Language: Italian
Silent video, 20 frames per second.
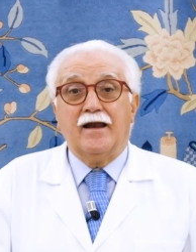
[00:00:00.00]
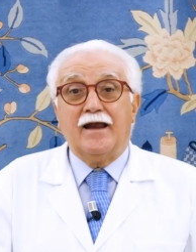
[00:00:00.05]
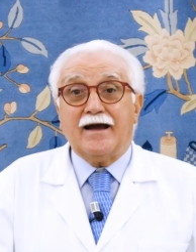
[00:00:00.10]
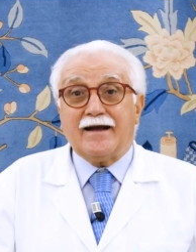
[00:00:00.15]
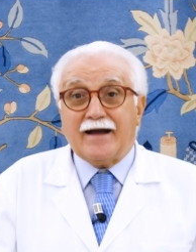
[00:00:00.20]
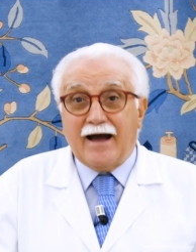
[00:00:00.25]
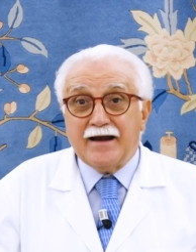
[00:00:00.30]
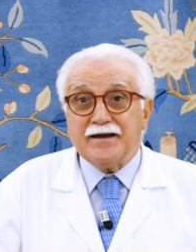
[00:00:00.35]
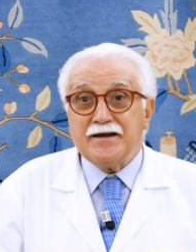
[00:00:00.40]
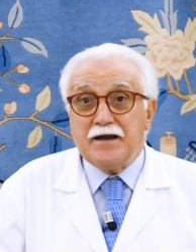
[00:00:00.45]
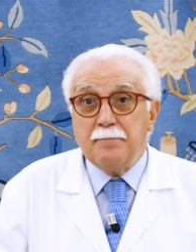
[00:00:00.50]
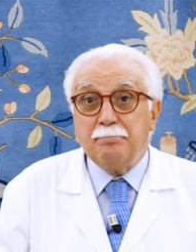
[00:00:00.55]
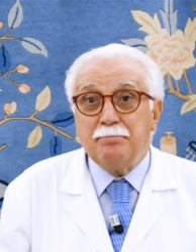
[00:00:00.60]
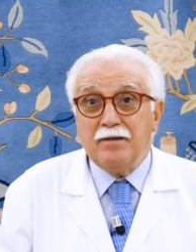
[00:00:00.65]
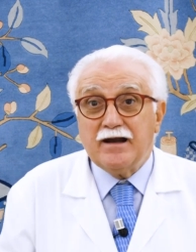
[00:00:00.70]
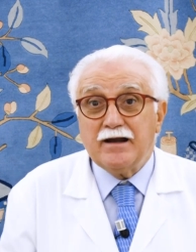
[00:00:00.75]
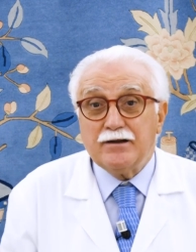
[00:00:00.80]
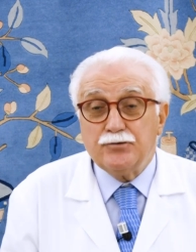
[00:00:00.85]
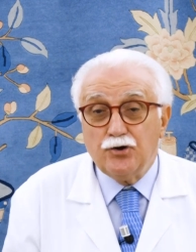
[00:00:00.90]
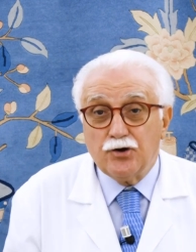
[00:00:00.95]
La carne è
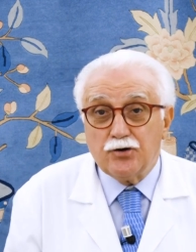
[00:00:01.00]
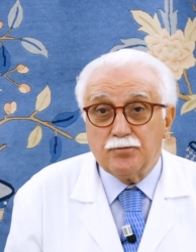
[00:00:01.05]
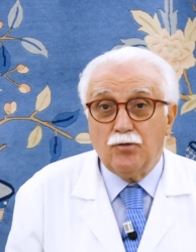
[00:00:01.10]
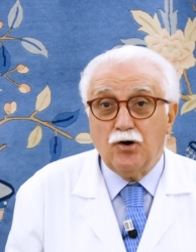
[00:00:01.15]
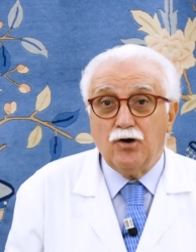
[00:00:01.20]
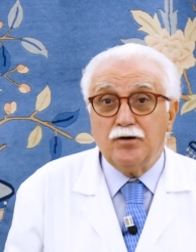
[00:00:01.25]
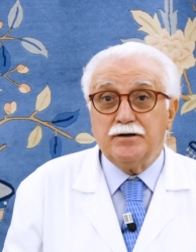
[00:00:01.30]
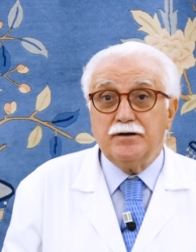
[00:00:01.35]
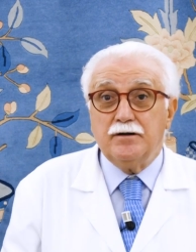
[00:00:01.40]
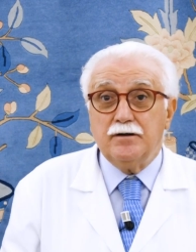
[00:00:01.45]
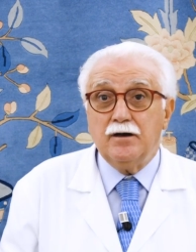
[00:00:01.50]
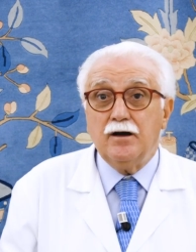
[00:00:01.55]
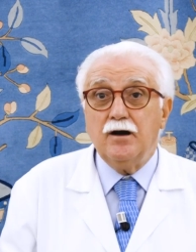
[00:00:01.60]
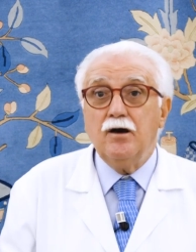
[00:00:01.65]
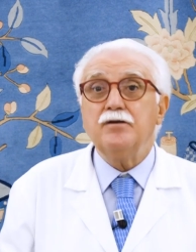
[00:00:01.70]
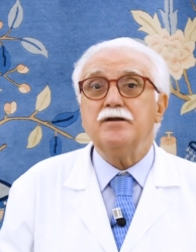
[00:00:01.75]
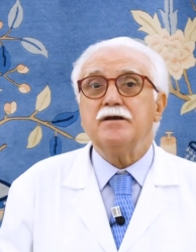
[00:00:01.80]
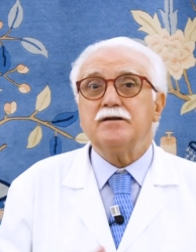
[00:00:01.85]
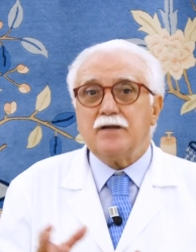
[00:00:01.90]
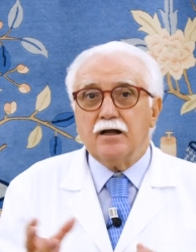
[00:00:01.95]
piena di ormoni?
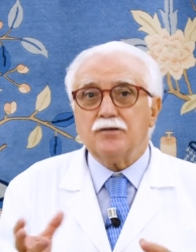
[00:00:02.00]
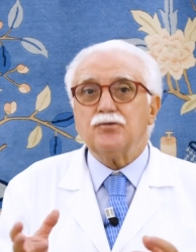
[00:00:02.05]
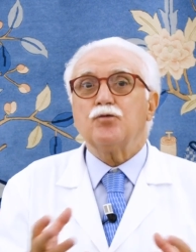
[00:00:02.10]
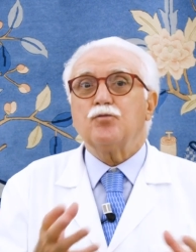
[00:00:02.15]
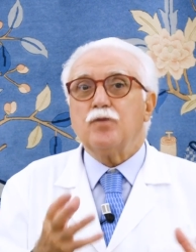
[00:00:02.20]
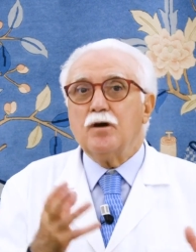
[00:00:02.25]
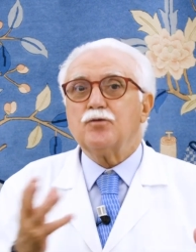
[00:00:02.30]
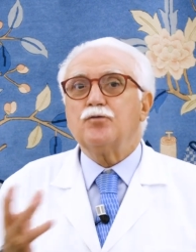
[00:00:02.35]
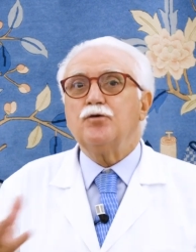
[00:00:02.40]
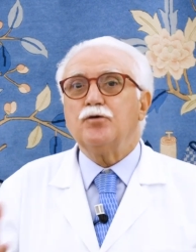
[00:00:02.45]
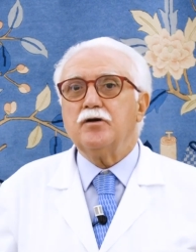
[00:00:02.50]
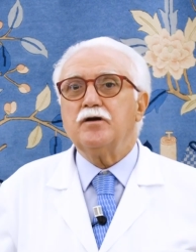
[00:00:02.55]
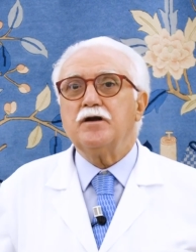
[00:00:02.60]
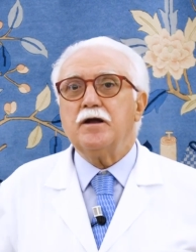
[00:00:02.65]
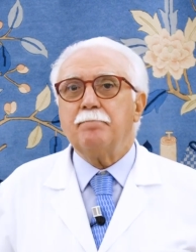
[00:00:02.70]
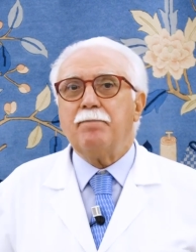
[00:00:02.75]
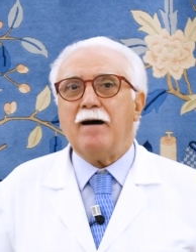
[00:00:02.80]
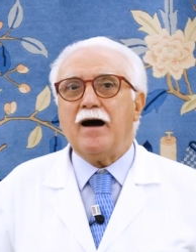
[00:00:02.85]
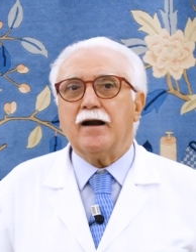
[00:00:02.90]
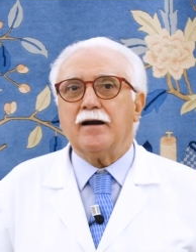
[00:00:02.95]
Ogni tanto qualcuno
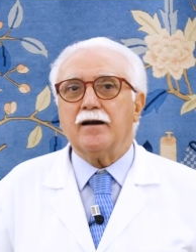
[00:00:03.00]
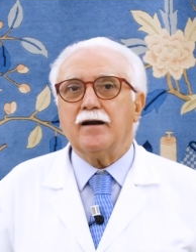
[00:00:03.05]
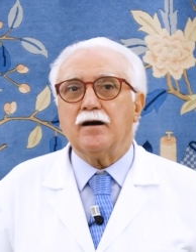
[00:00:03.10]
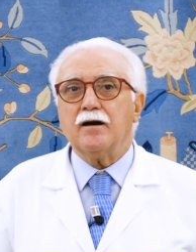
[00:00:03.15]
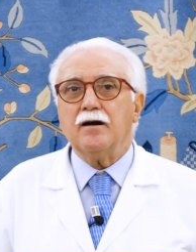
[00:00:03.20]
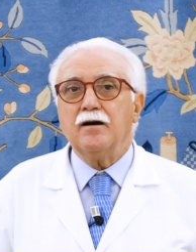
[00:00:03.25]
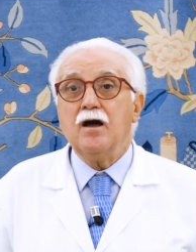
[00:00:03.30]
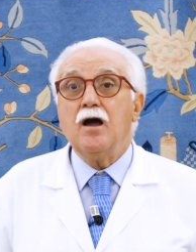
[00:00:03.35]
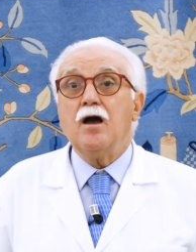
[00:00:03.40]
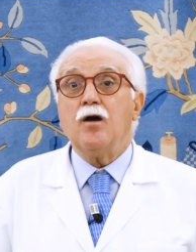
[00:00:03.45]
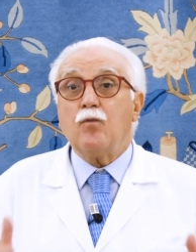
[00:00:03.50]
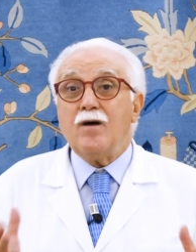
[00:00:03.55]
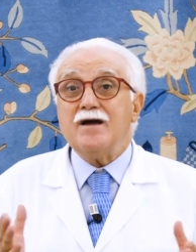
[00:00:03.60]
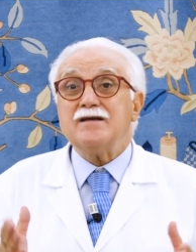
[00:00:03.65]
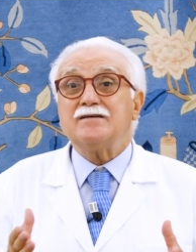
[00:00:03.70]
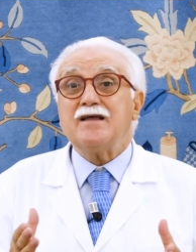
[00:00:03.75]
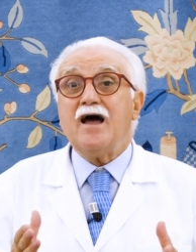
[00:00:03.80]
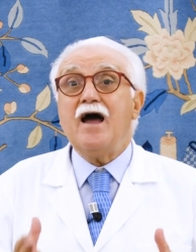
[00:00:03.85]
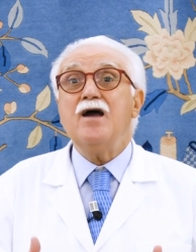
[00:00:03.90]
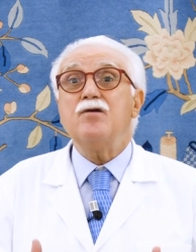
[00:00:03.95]
ne parla.
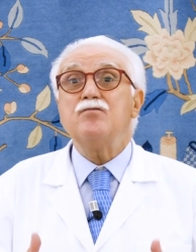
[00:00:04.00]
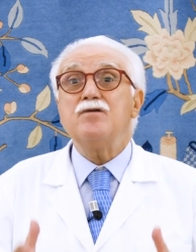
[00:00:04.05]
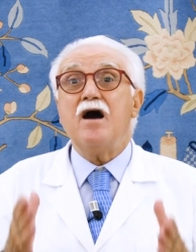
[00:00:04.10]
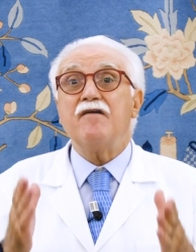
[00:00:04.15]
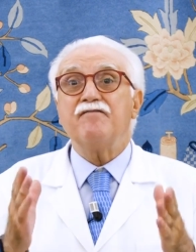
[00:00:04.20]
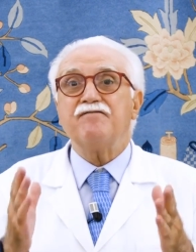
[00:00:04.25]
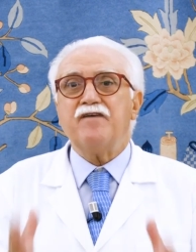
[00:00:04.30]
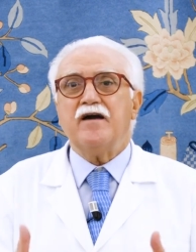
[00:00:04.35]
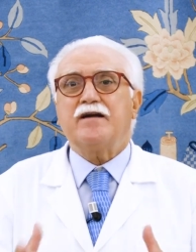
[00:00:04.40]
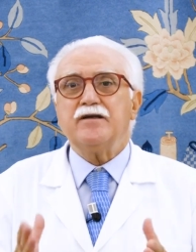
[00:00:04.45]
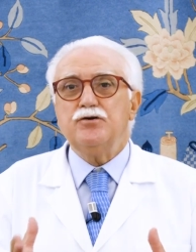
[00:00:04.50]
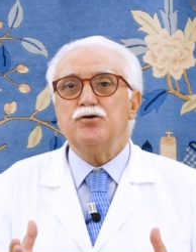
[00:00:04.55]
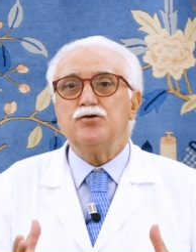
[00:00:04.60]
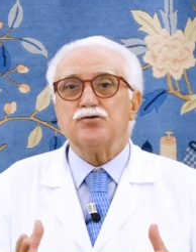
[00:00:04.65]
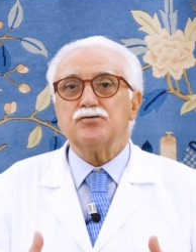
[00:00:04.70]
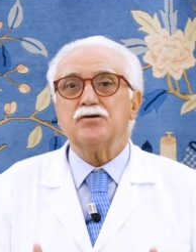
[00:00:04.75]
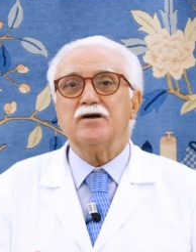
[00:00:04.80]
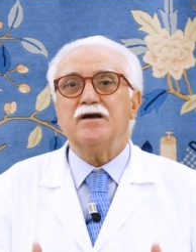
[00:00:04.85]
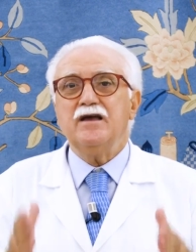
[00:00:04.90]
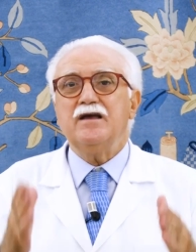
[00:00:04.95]
Questa è una fake
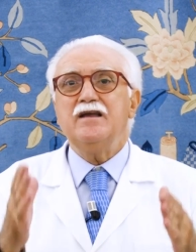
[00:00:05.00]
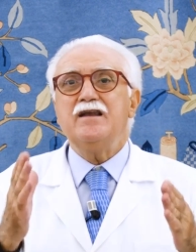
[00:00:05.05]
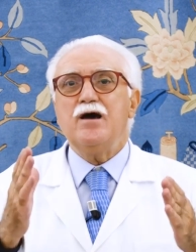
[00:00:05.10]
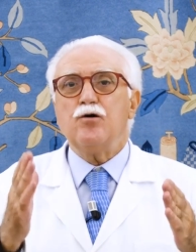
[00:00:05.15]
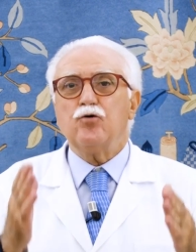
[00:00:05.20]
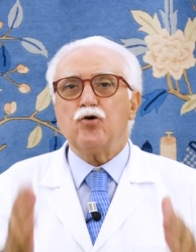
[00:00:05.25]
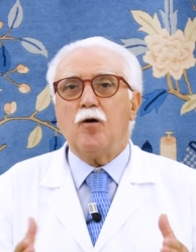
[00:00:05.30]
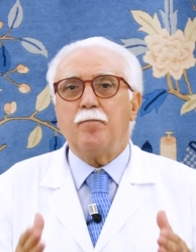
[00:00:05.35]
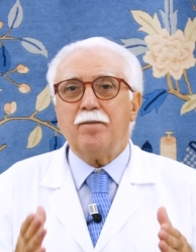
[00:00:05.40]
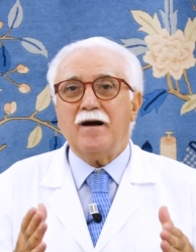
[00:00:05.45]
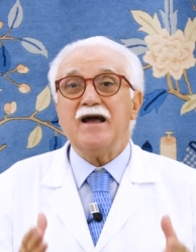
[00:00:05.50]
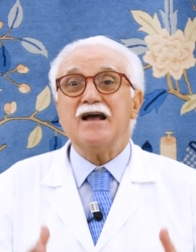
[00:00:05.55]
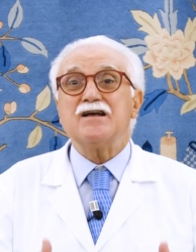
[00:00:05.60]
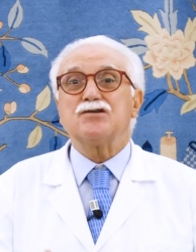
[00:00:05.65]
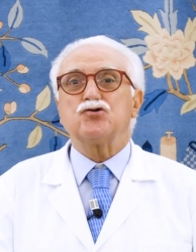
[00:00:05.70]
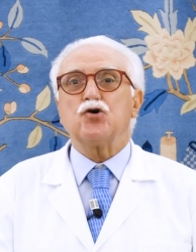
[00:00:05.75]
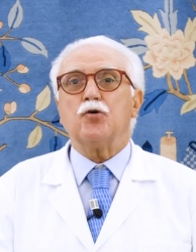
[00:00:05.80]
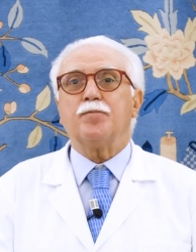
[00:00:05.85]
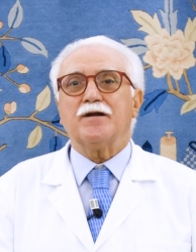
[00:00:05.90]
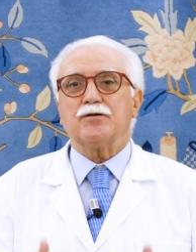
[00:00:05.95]
news in Europa e
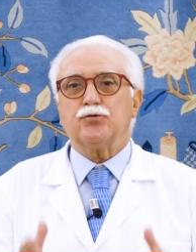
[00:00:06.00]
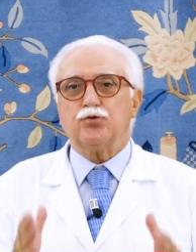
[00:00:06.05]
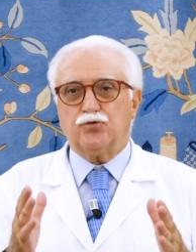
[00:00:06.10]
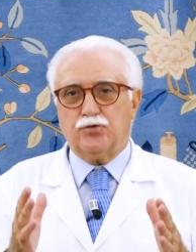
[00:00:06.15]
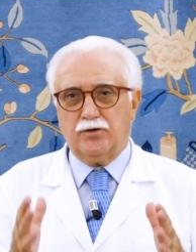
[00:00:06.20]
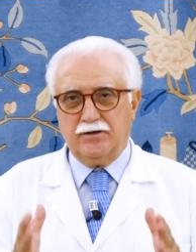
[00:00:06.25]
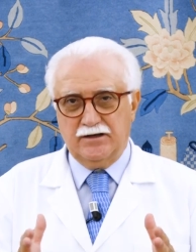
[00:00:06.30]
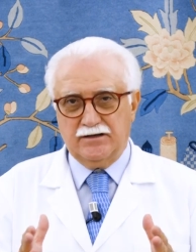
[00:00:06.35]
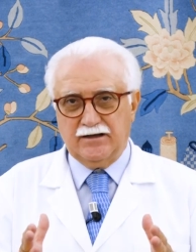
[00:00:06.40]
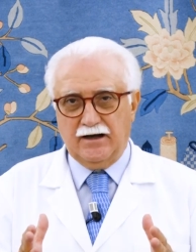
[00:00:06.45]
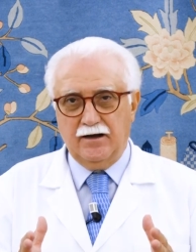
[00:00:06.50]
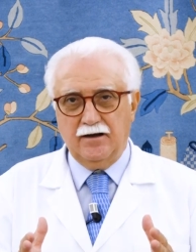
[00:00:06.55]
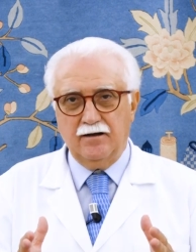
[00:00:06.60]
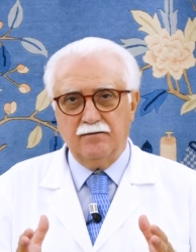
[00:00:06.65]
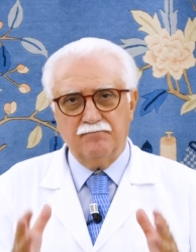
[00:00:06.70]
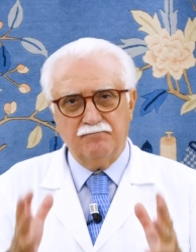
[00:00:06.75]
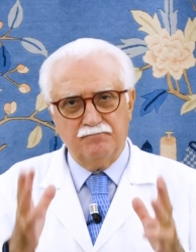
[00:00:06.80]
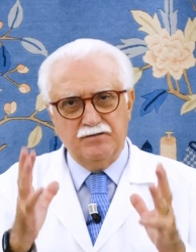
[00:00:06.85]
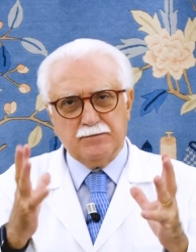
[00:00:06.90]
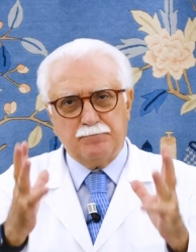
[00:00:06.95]
soprattutto in Italia.
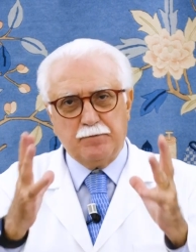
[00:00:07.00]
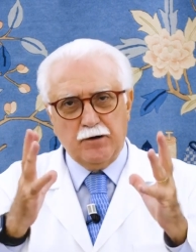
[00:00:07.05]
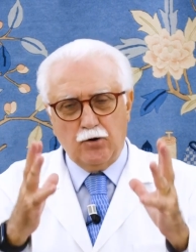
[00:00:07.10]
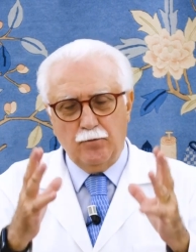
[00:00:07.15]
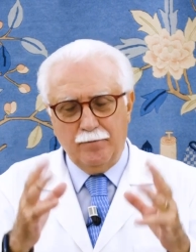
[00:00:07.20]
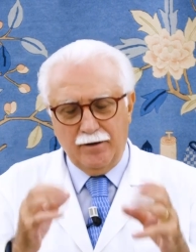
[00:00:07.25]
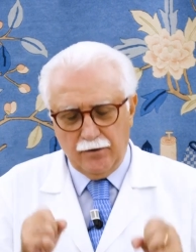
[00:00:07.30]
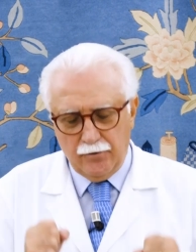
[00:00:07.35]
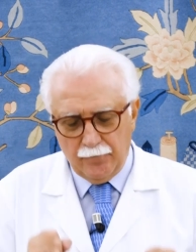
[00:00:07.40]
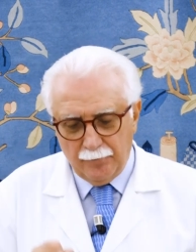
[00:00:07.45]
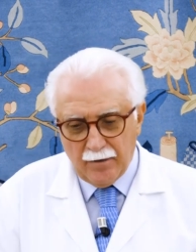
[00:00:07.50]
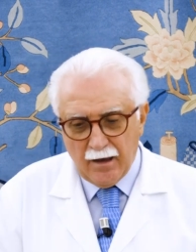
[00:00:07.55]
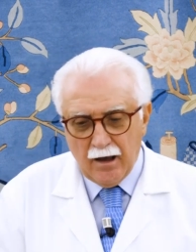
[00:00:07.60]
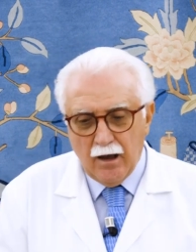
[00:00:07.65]
Vi spiego meglio.